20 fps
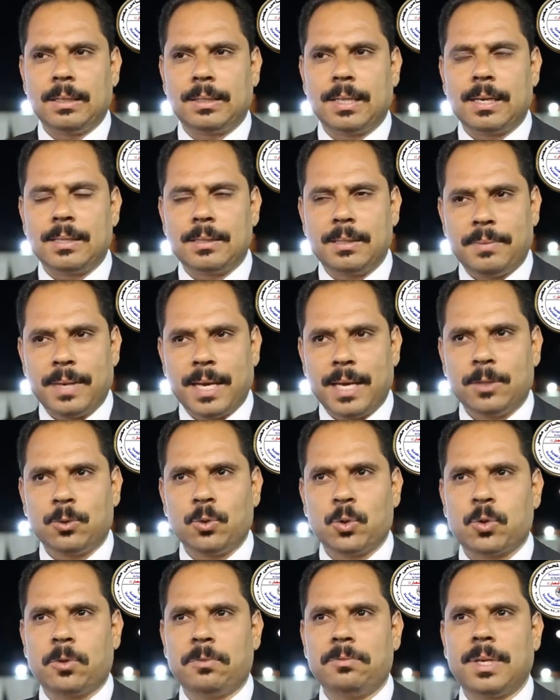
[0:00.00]

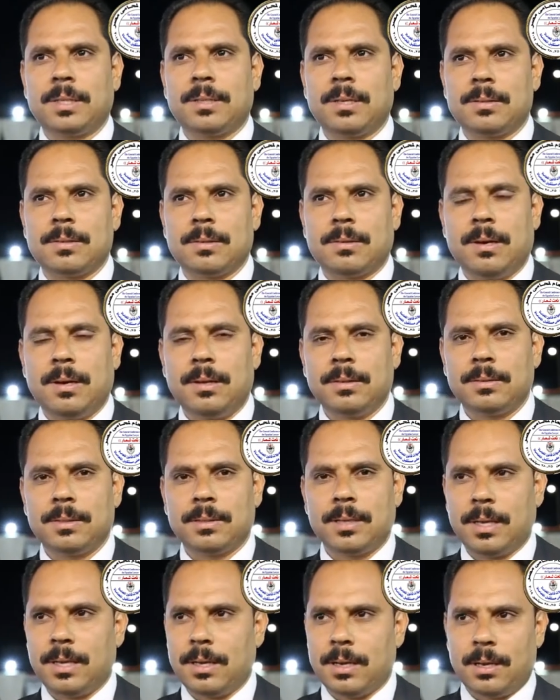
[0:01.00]
ترتيبات وشفنا تنسيقات
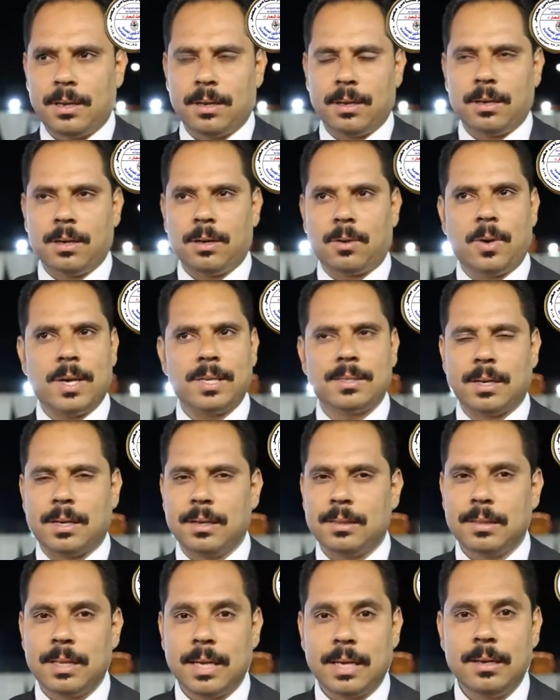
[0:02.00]
آه، كويسه
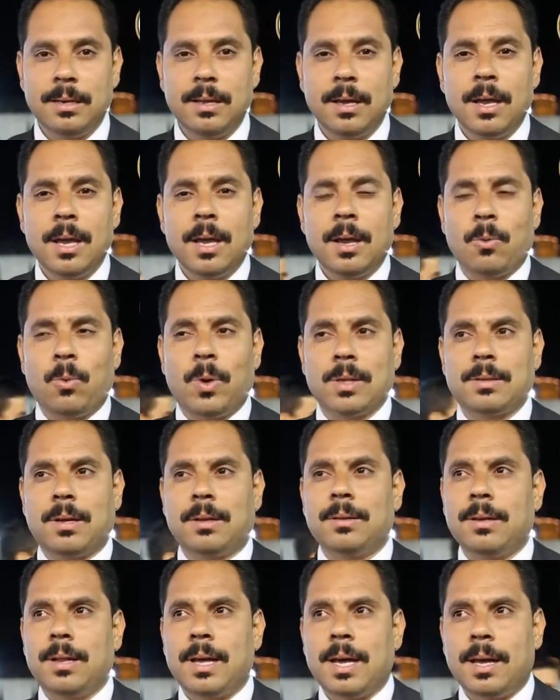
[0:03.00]
جدا
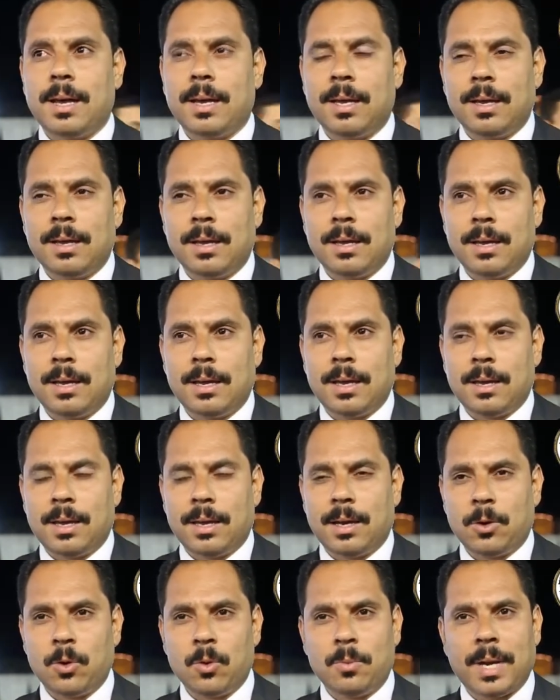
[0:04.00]
وصلنا
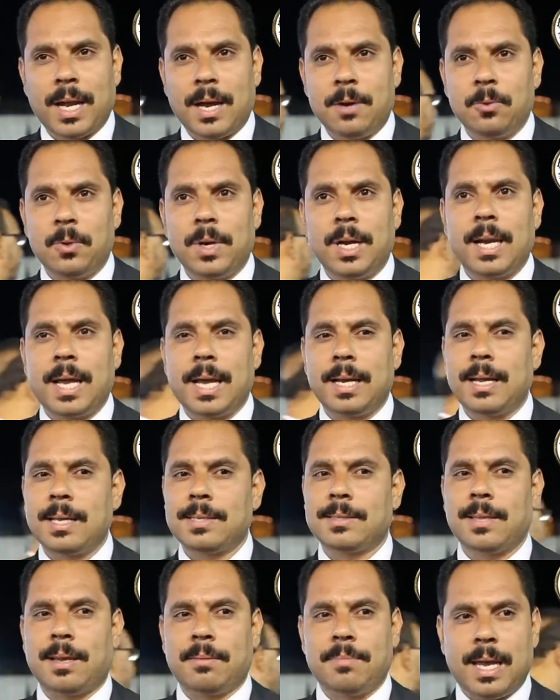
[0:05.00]
آه، اليوم الاول لقينا
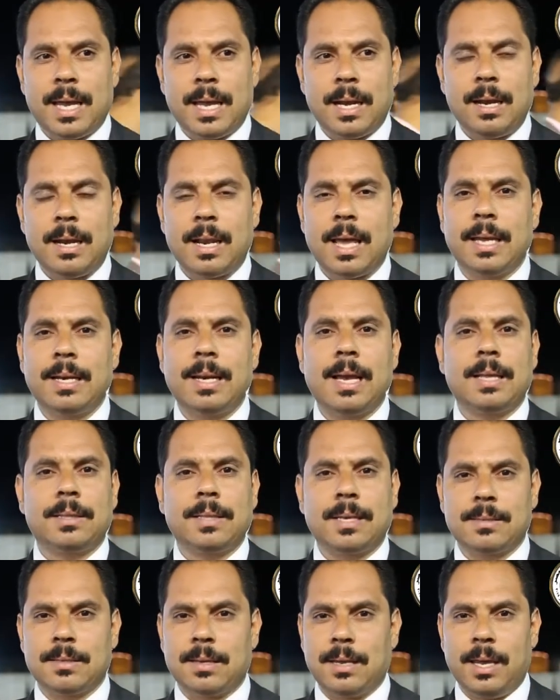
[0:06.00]
استقبال لقينا
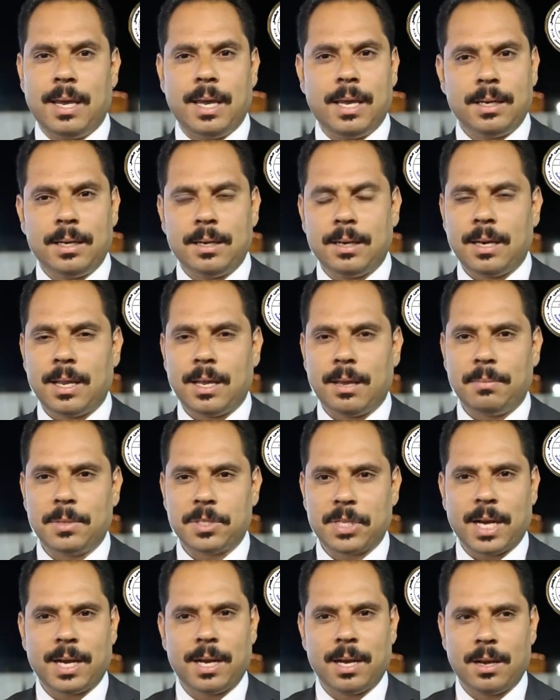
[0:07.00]
تسكين آه،
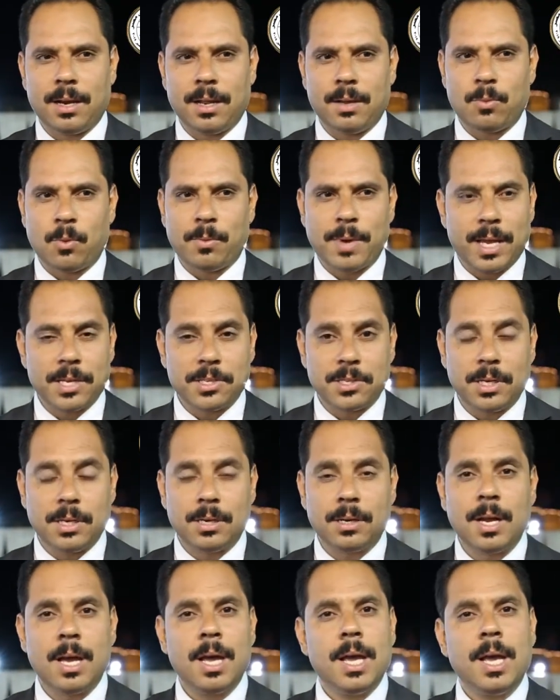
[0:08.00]
بشكل مباشر